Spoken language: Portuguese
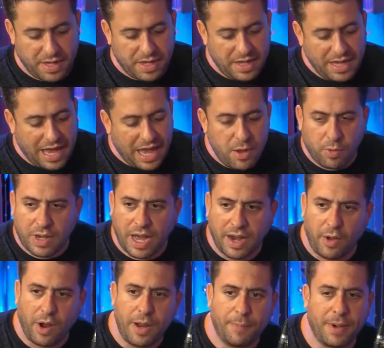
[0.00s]
E aí o cara
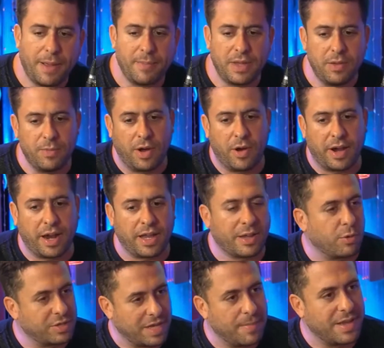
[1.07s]
olha para mim uma hora lá que é
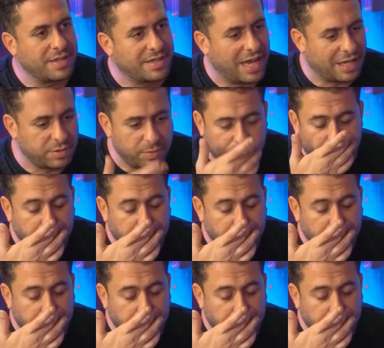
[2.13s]
o semenzato.